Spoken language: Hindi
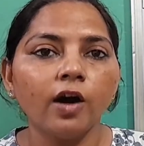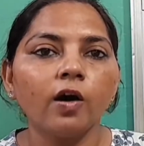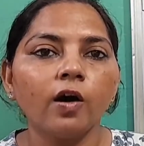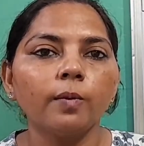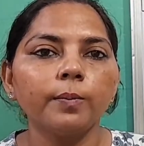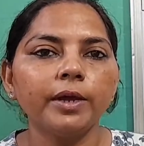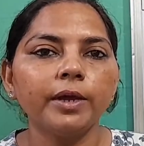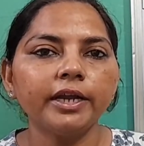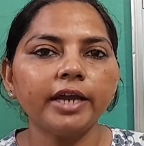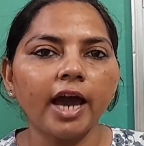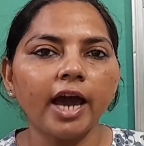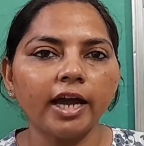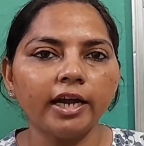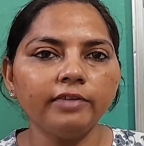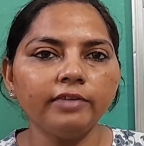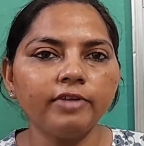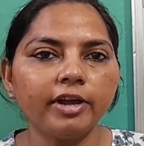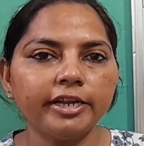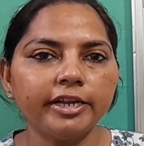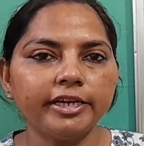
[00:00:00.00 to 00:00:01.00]
और मेरी
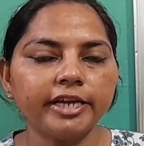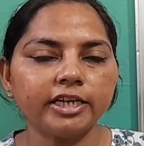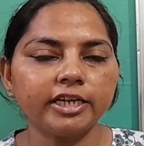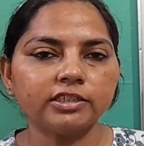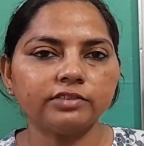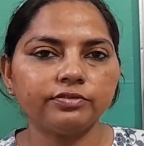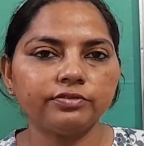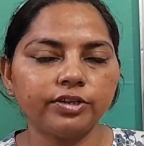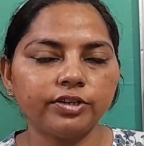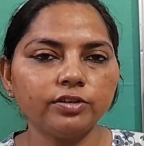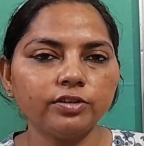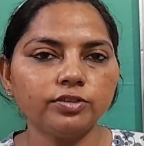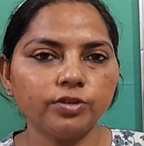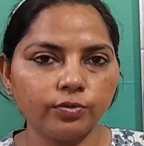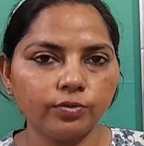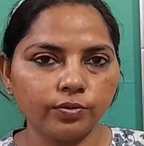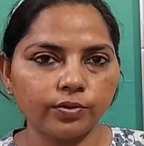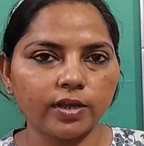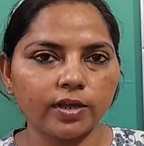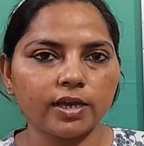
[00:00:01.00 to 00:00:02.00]
आने वाली नेक्स्ट वीडियो
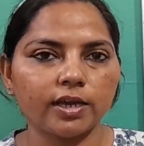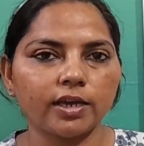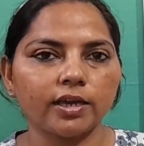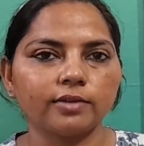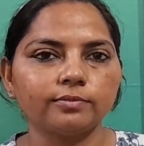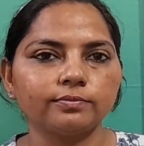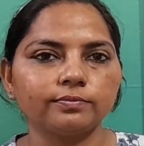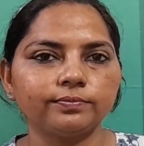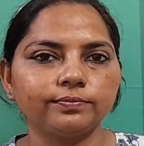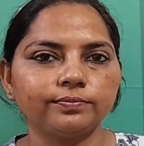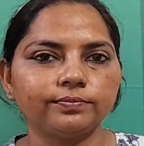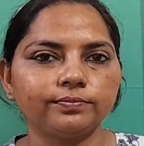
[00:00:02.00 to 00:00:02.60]
ज़रूर देखें